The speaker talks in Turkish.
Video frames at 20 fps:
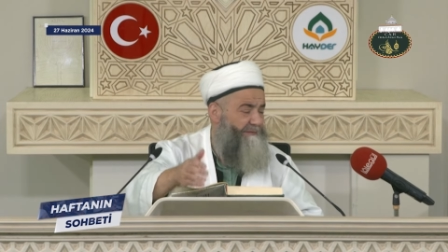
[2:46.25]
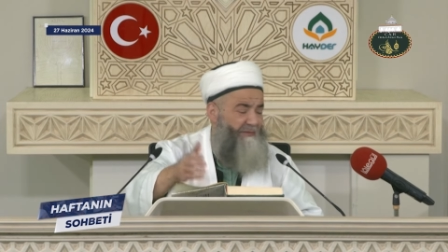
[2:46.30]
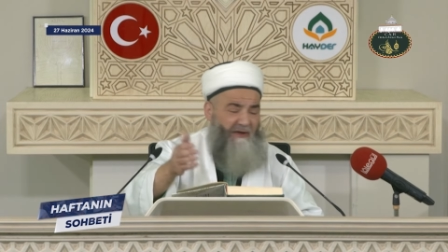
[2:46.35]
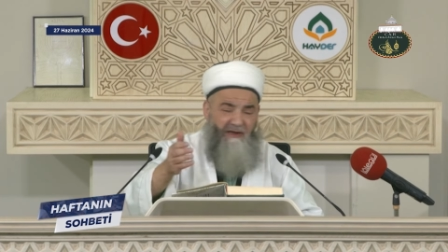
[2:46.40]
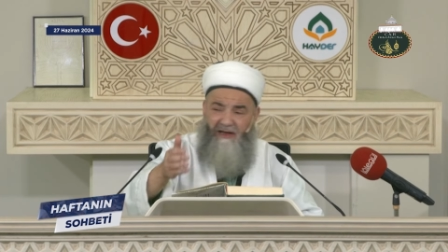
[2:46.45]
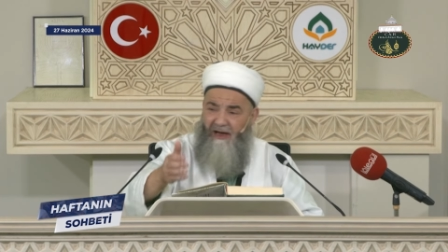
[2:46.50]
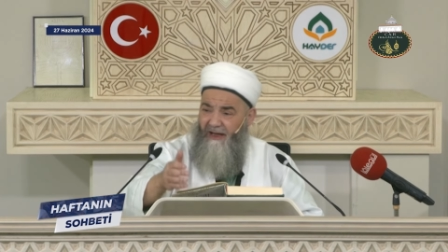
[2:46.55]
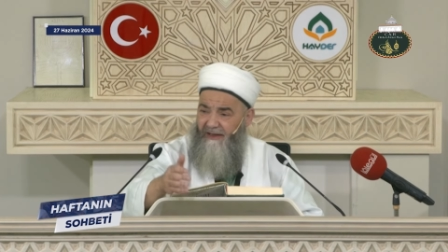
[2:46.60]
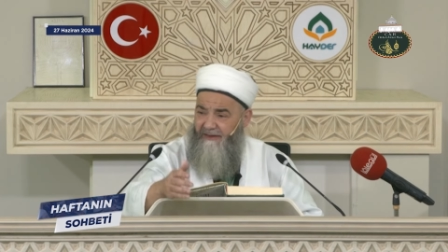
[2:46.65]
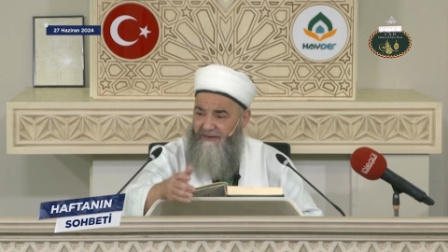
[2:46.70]
Bir
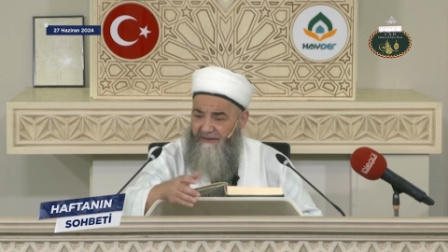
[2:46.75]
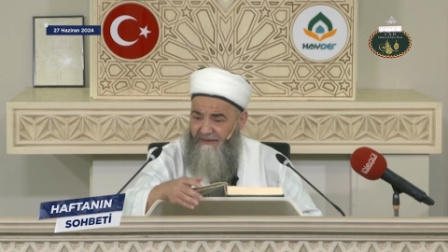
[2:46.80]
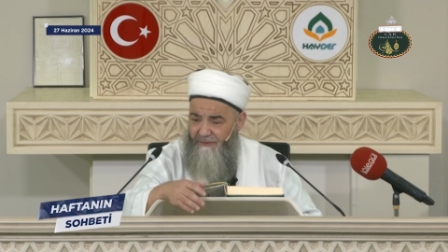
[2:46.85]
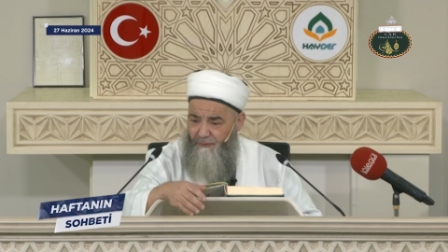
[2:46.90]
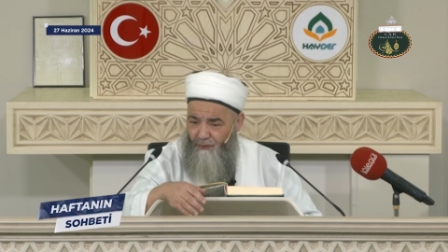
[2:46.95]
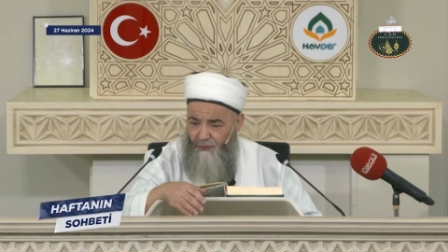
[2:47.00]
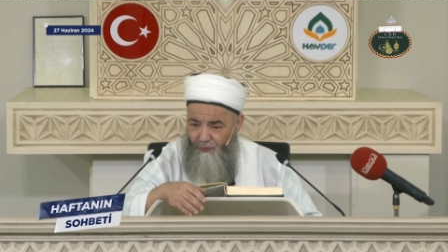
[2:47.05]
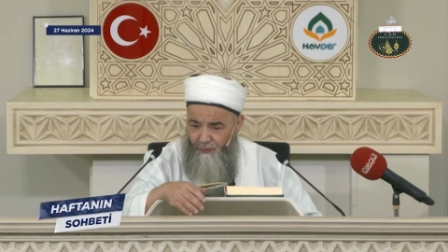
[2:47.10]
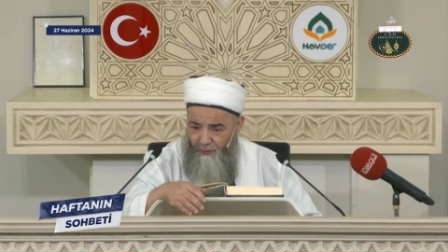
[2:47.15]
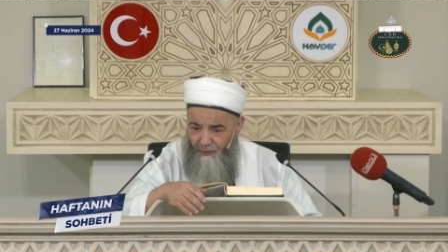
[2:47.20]

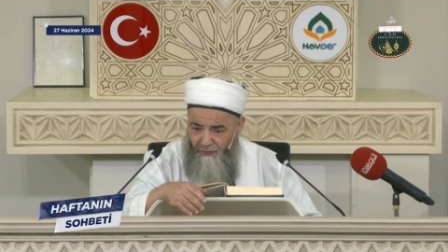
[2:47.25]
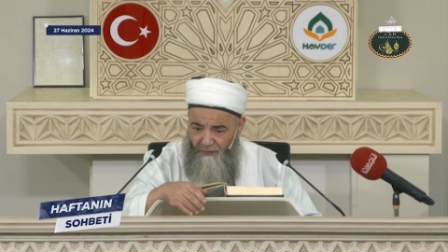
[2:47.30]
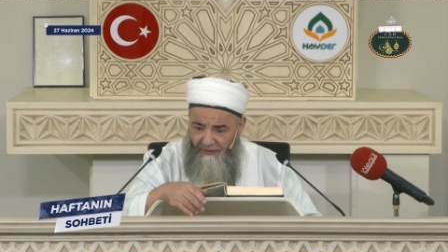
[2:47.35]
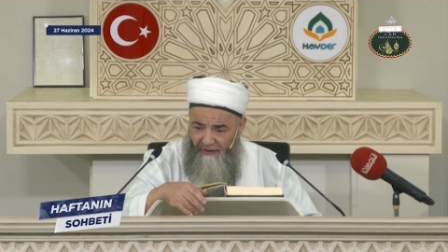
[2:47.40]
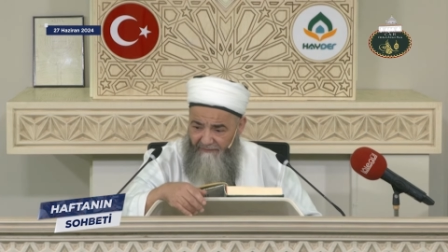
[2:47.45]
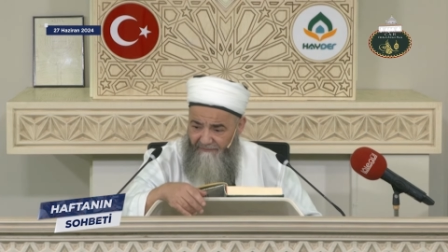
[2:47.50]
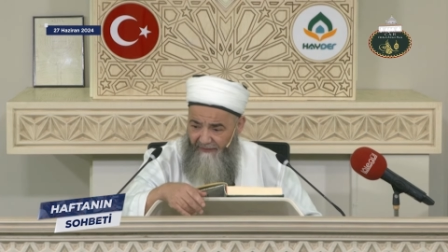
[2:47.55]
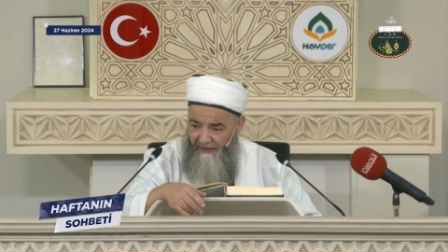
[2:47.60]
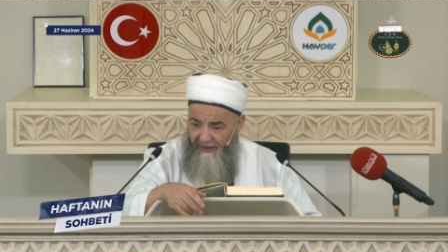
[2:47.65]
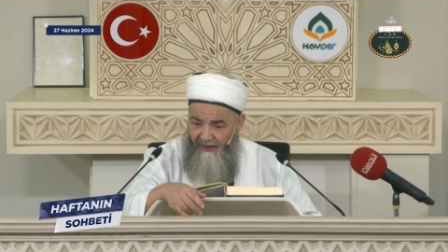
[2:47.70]
layıklık
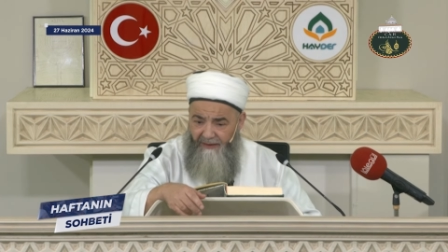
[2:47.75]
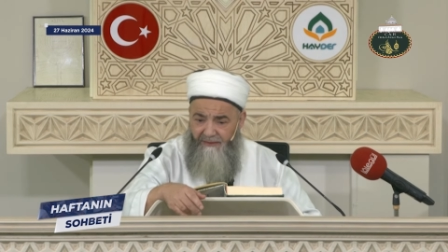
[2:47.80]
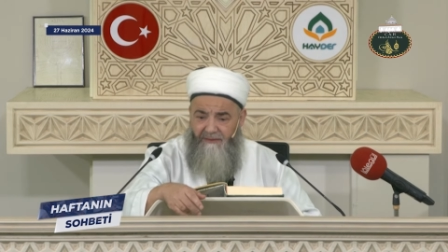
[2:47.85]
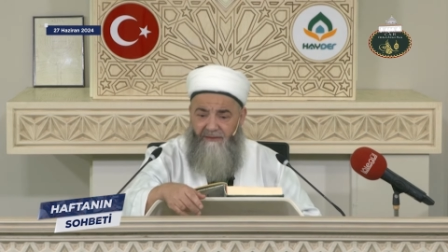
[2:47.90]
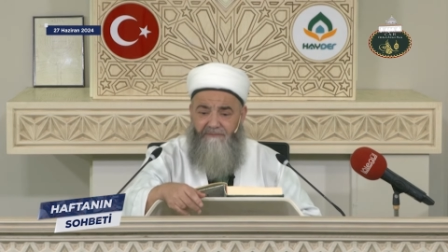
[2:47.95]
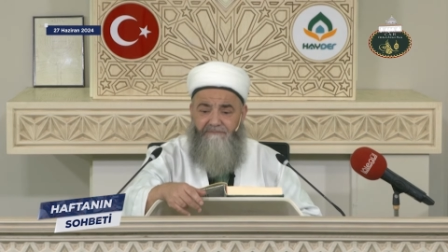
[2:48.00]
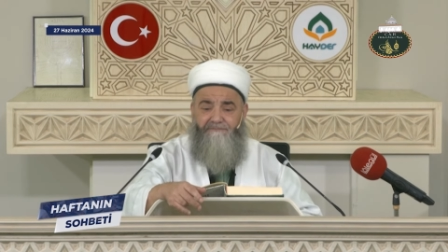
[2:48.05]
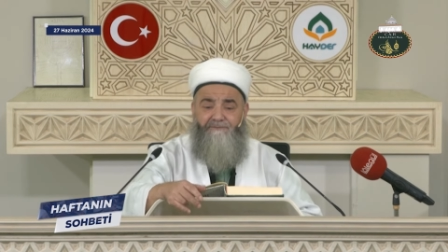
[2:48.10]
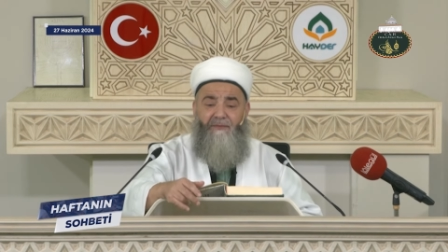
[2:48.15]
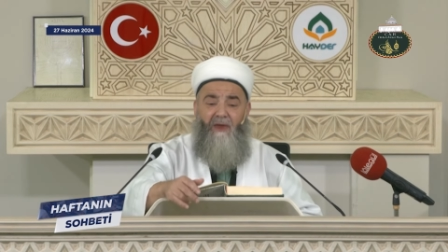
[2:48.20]
tutturdular
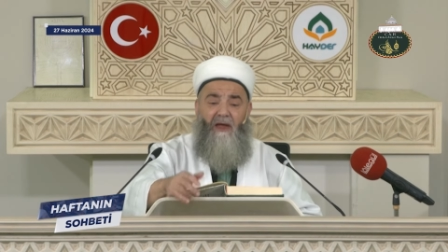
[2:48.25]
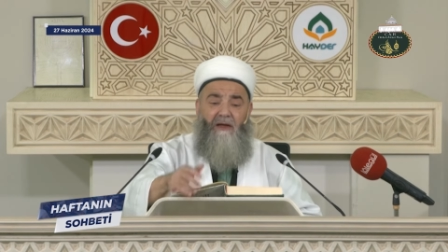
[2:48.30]
falan.